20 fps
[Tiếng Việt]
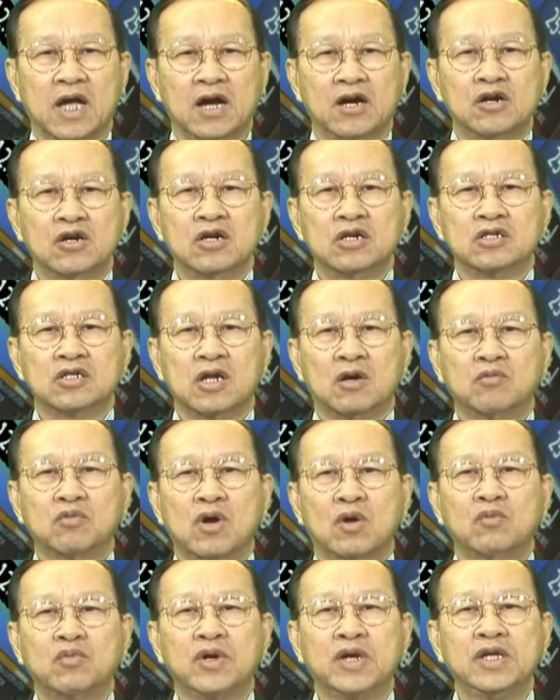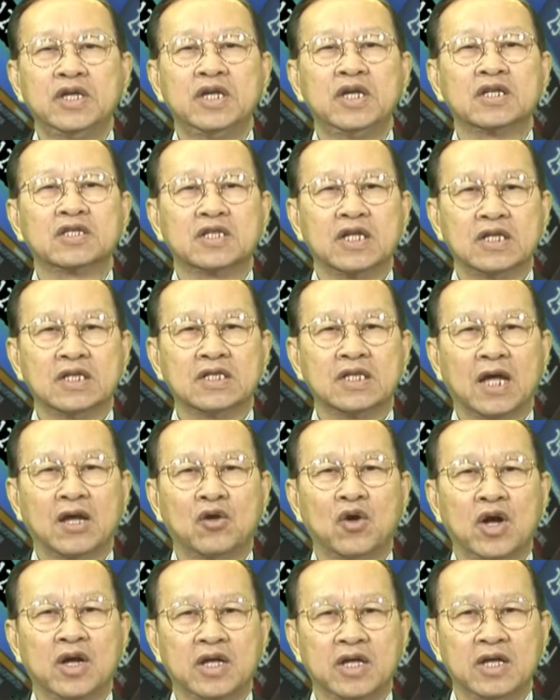tạ ơn trong không khí yên tĩnh
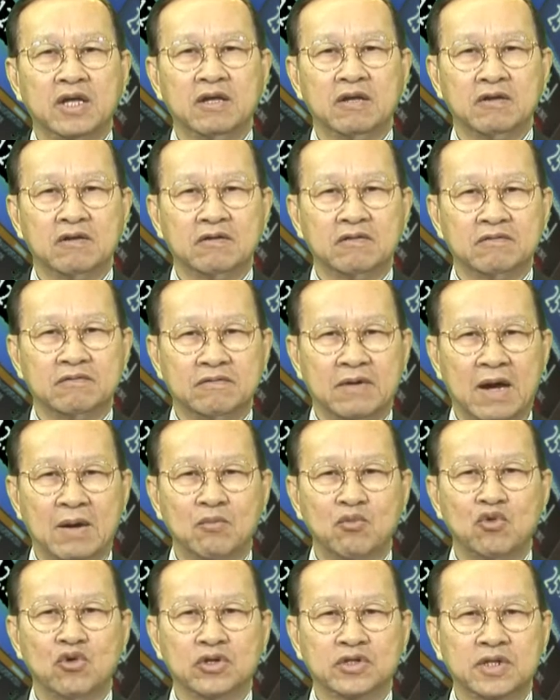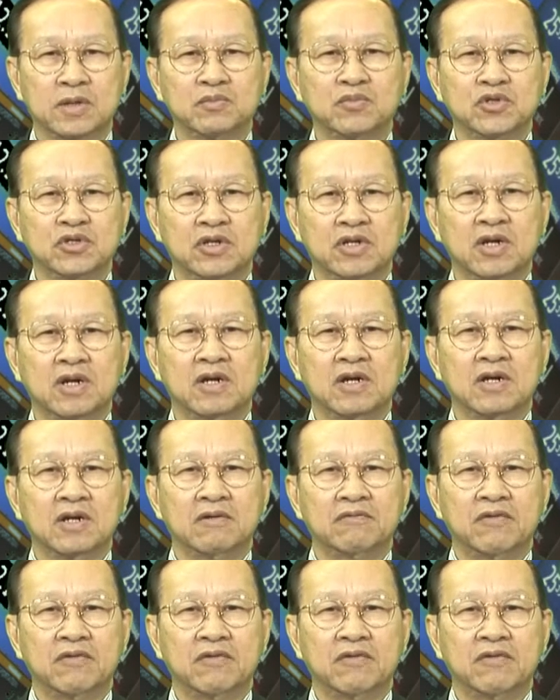tại Hoa Kỳ và mùa sắm sửa